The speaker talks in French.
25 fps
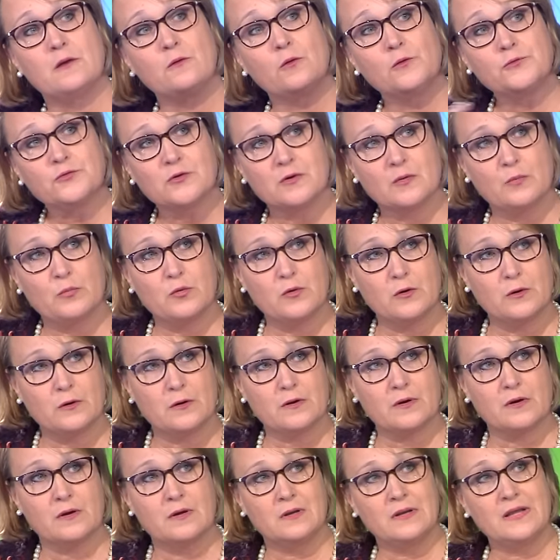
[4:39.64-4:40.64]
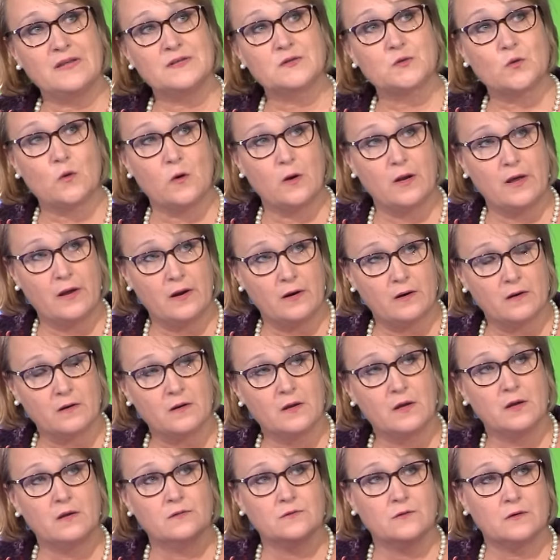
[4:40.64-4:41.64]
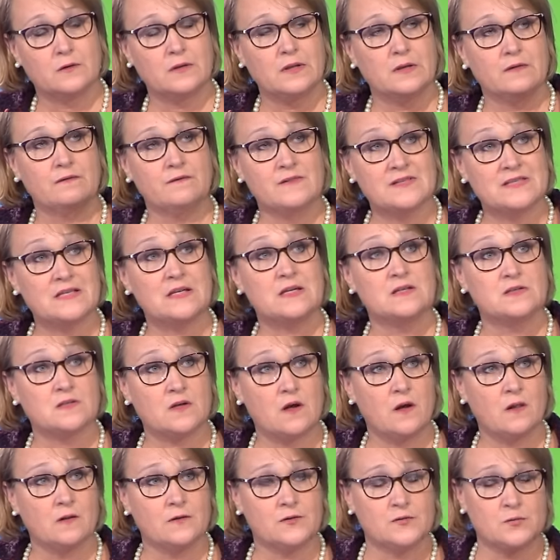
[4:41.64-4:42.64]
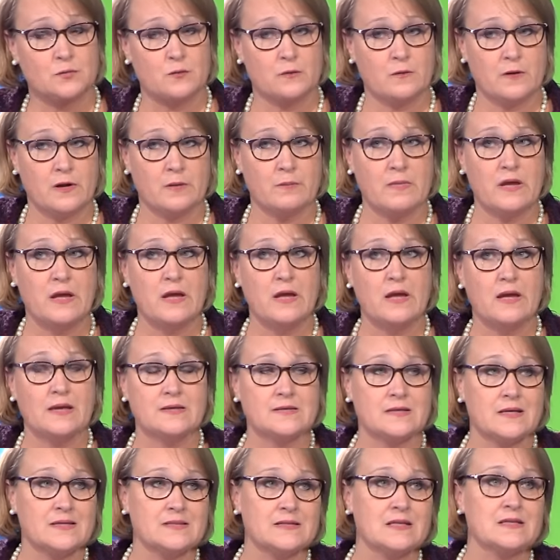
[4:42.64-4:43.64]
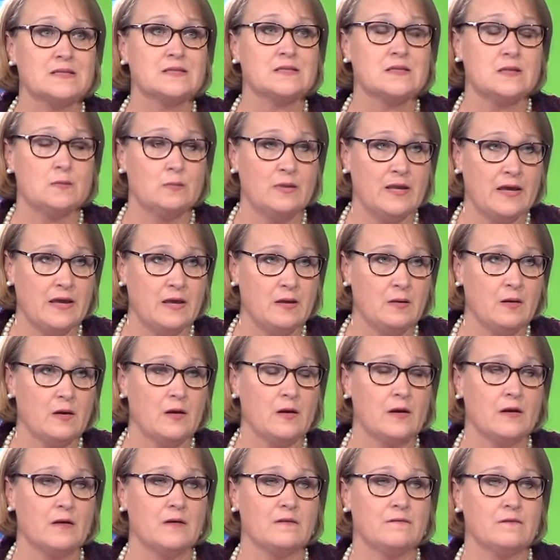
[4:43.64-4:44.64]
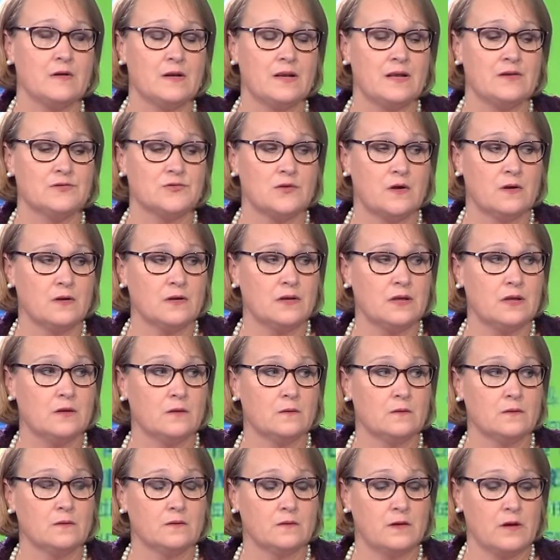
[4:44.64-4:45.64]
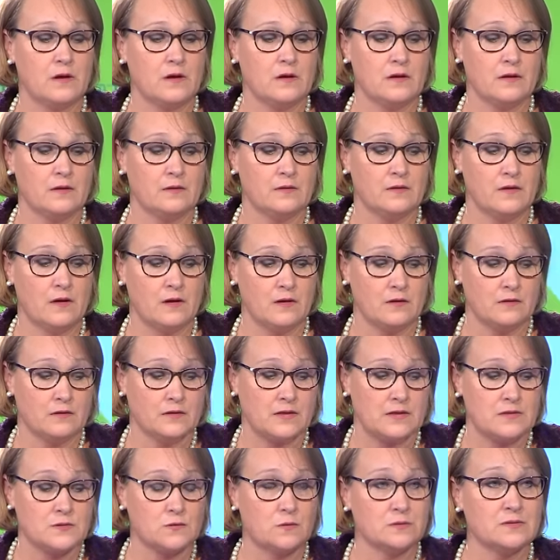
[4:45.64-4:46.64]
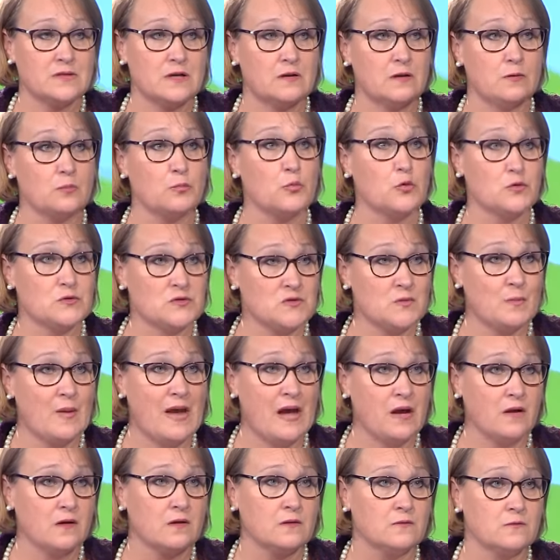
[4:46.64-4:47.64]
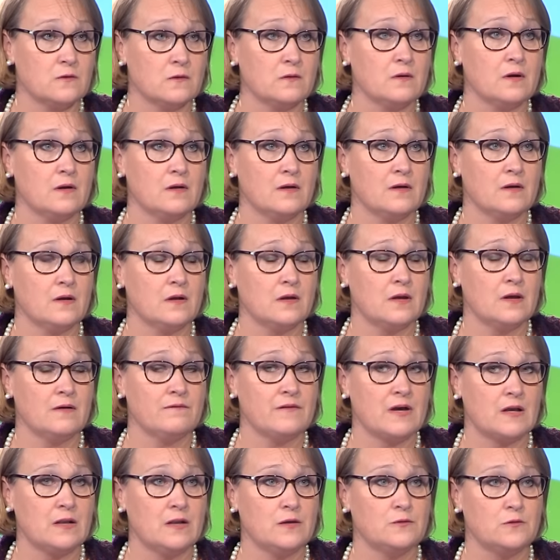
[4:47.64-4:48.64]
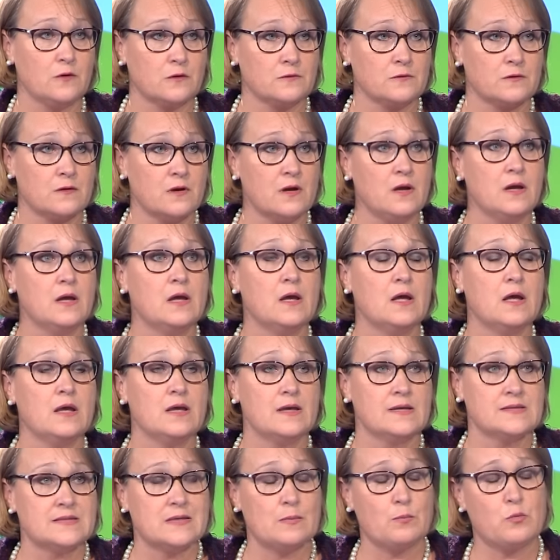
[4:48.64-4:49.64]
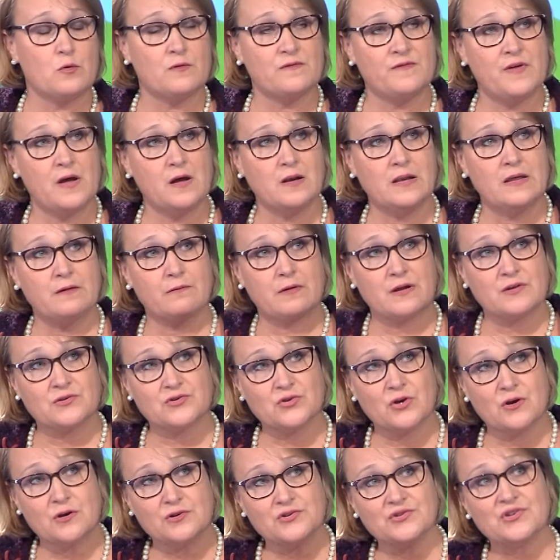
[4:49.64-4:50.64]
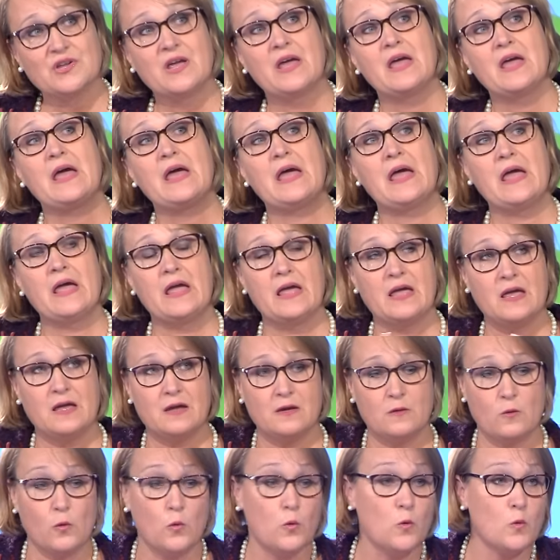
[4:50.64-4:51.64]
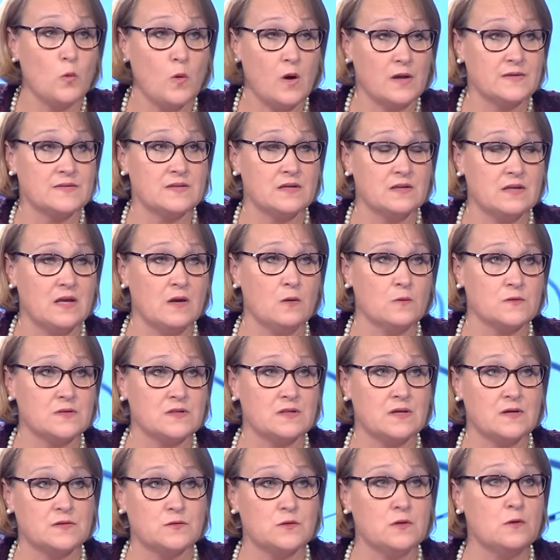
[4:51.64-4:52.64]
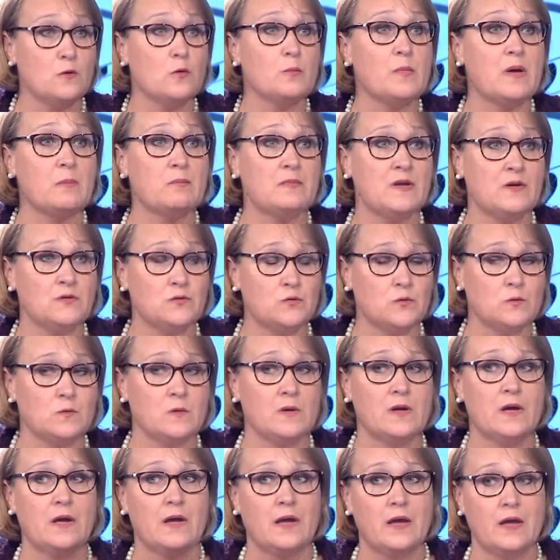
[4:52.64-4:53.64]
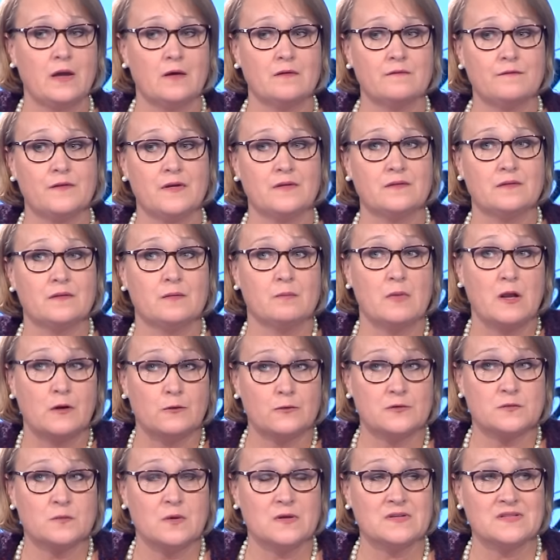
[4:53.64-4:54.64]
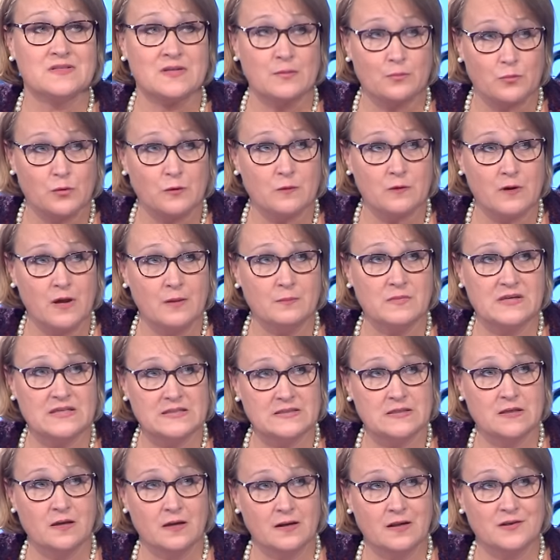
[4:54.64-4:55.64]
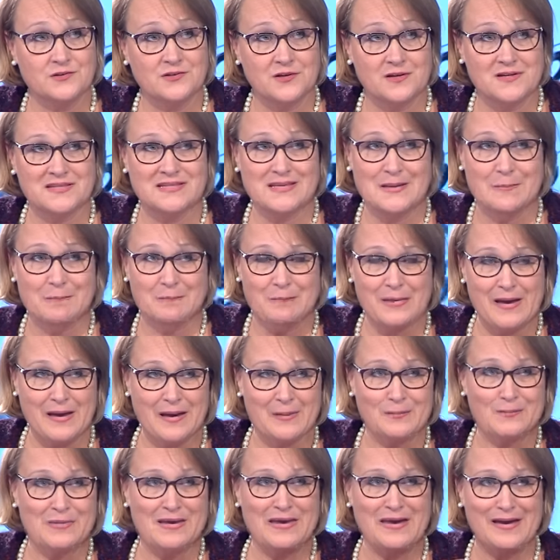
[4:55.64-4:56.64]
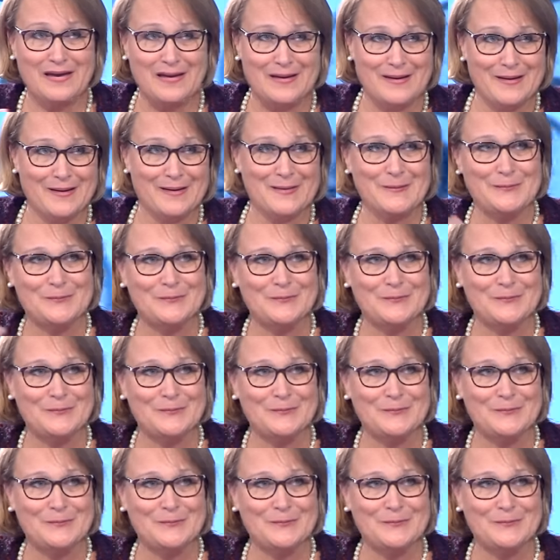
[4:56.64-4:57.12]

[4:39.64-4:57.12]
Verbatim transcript: autre pour les scolaires donc le Visiting Scholars Program. Et ça, c'est ciblé euh, vers les gens qui, ont, euh, euh, qui sont dans leur post-bac, donc avec les doctorats, et c'est pour faire les recherches et ou enseigner aux États-Unis ou même les deux. Et en fait, malheureusement, ce programme ici en Algérie, n'est pas bien